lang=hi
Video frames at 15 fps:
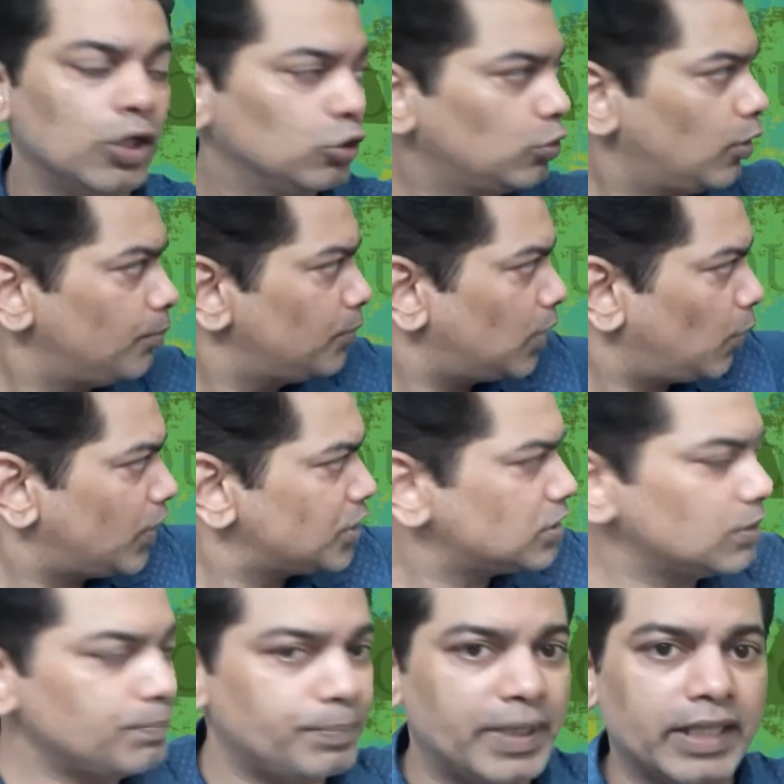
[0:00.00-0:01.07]
तो हम
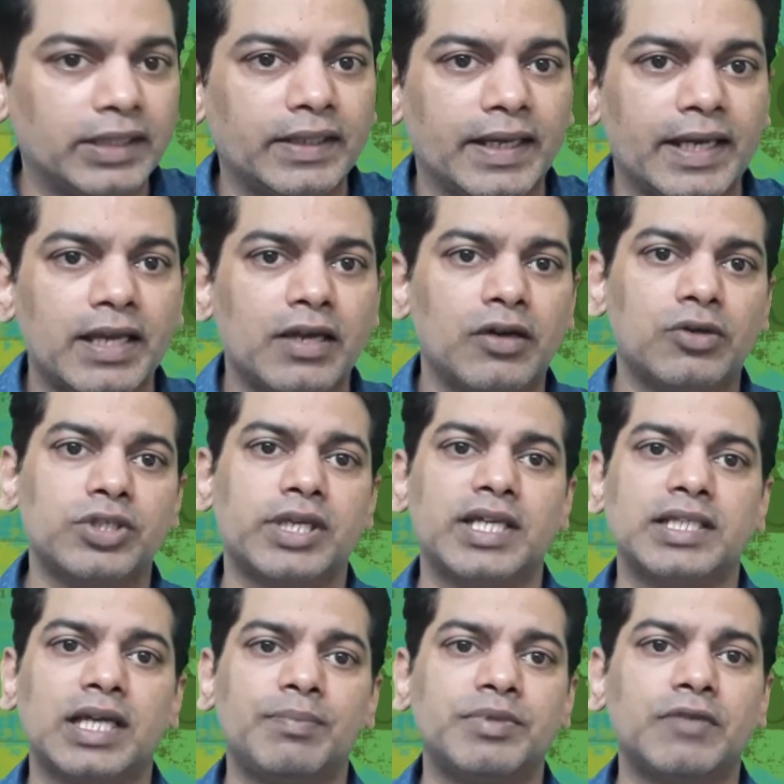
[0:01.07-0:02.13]
क्वेश्चन पढ़ते हैं उसके
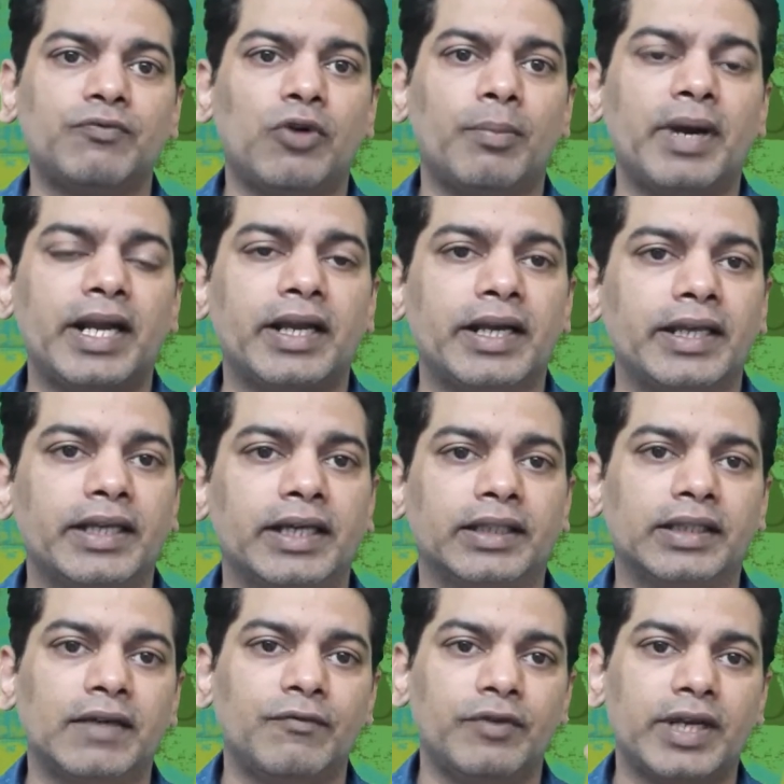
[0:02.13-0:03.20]
हिसाब से फॉर्मेट रेडी
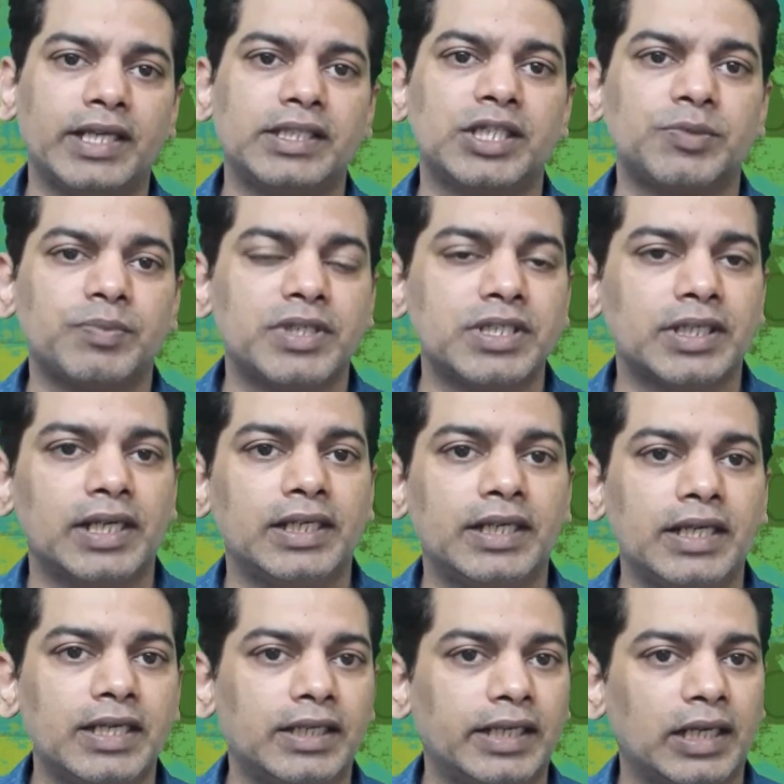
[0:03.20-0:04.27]
करते हैं फिर एडजस्टमेंट्स के
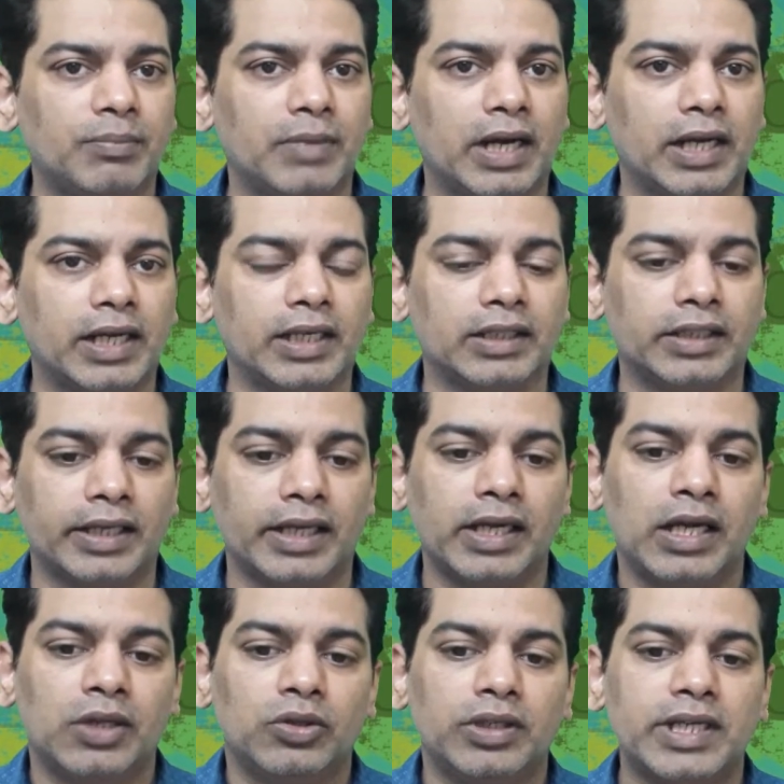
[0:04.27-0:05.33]
लिए टिक मार्क करते हैं
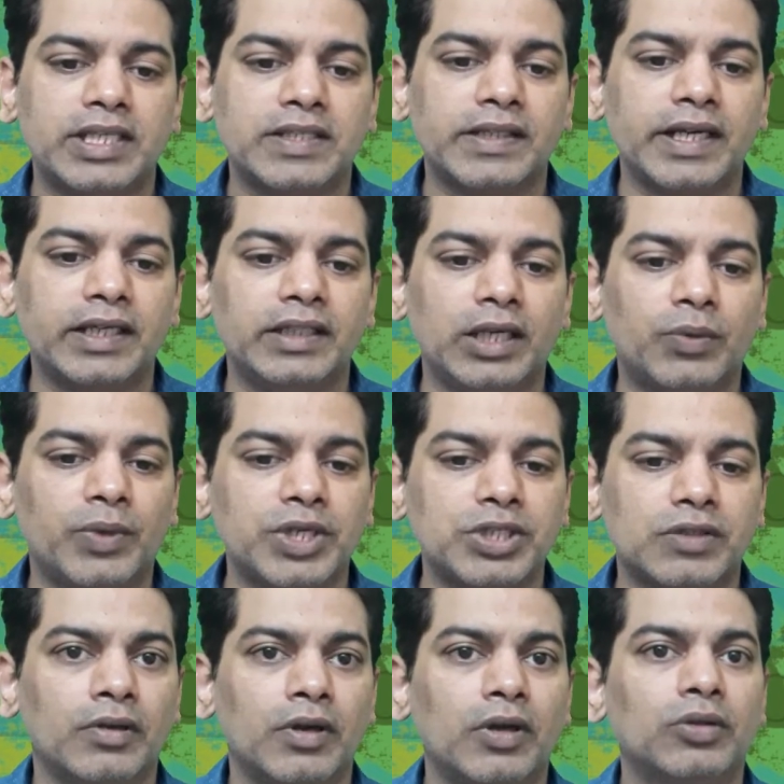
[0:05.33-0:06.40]
तो लेट्स रीड द
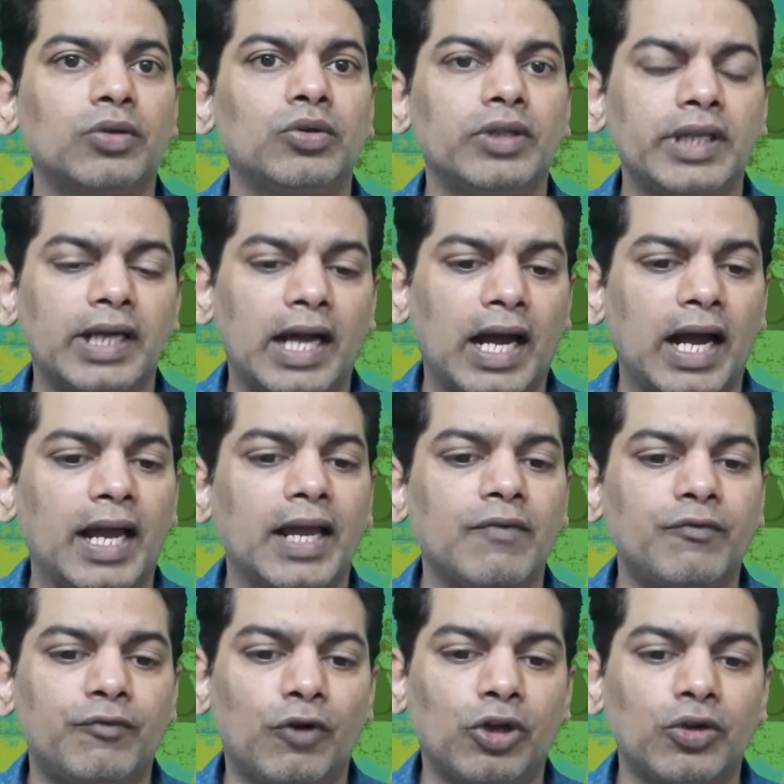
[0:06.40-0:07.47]
क्वेश्चन तो उन्होंने कहा है
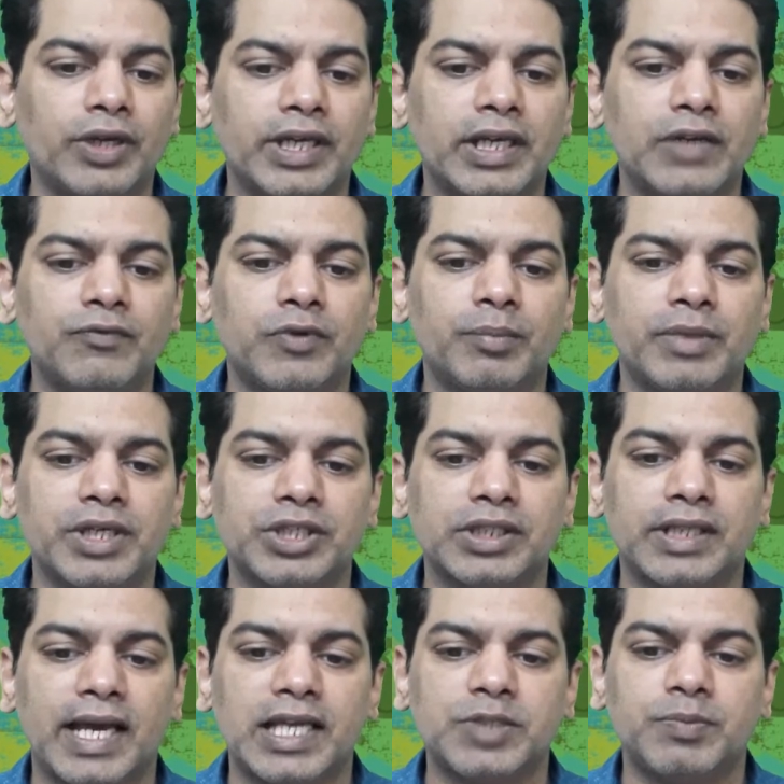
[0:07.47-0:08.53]
फॉलोइंग इन्फॉर्मेशन
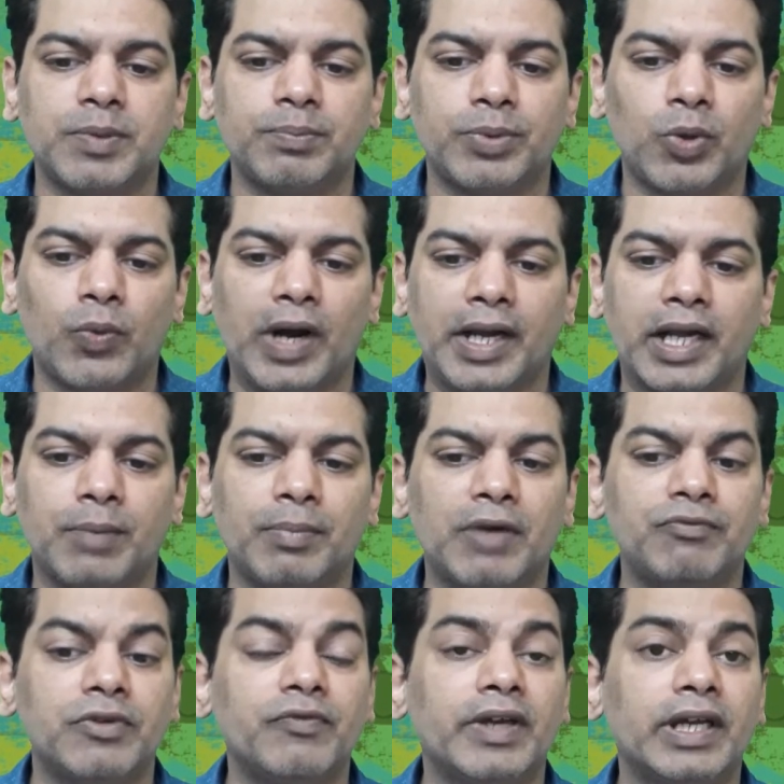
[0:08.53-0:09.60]
हैज बीन प्रोवाइडेड बाय
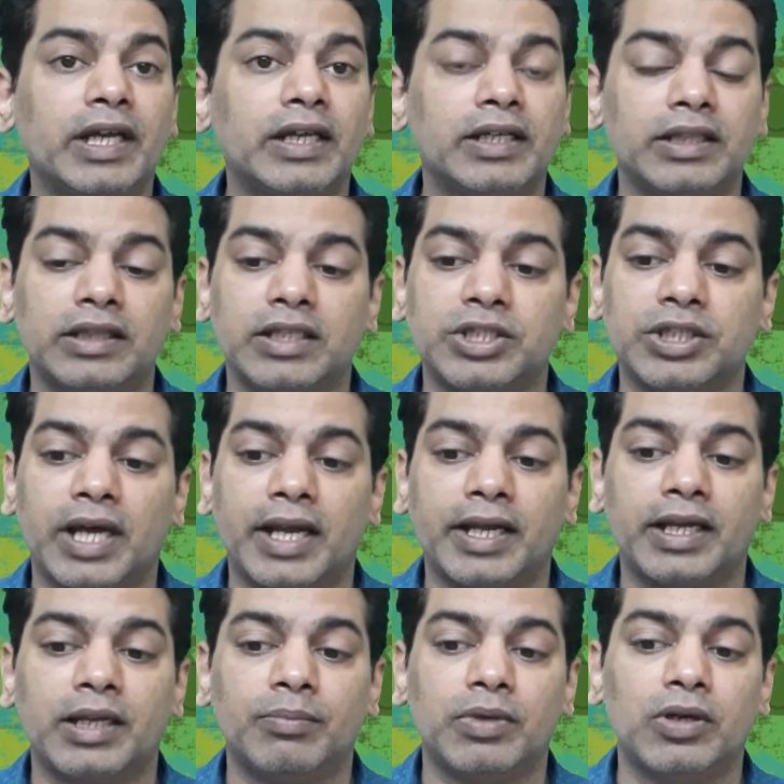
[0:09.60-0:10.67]
विवेकानंद
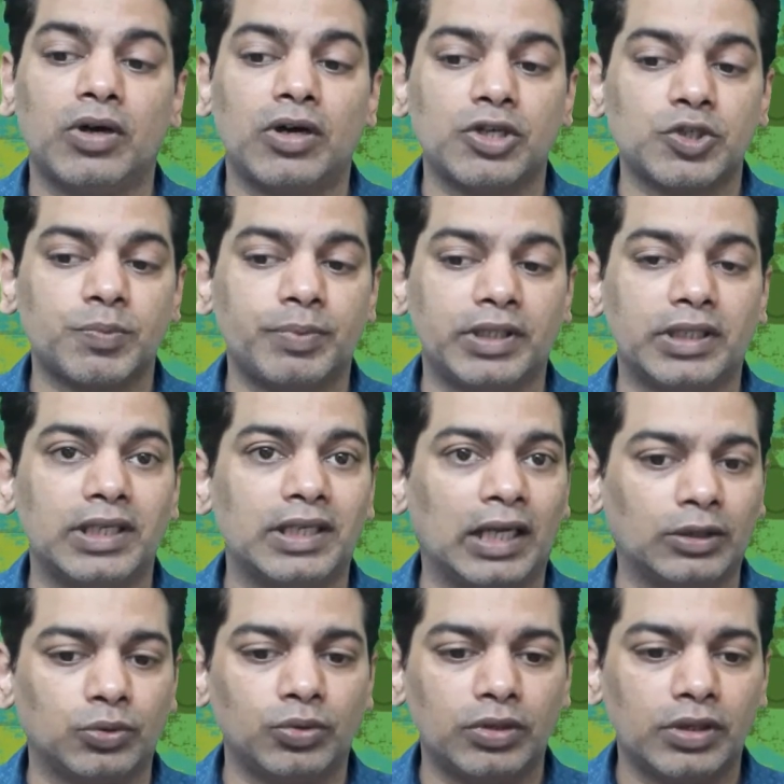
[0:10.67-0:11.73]
चैरिटेबल हॉस्पिटल
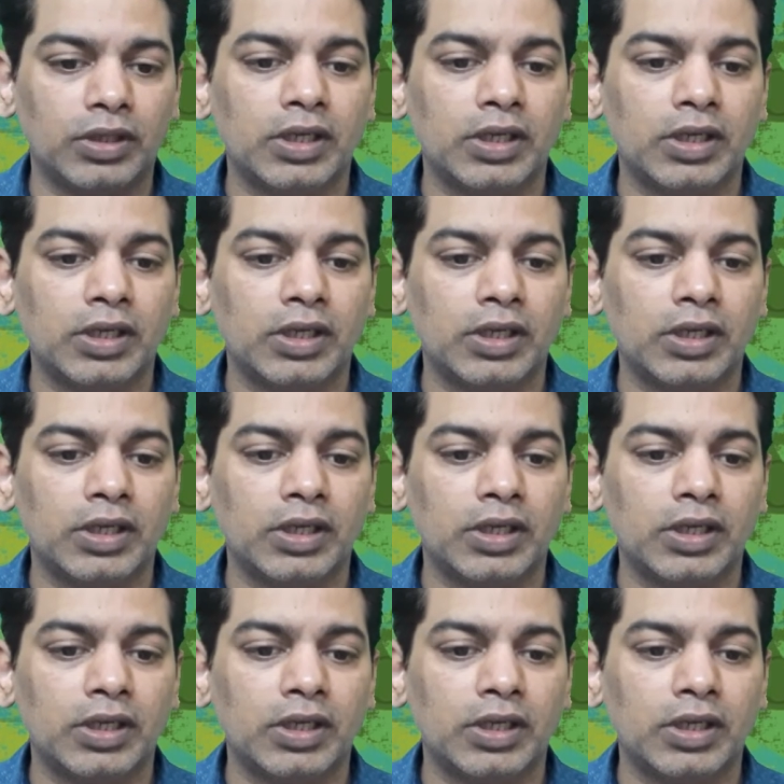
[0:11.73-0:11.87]
लातूर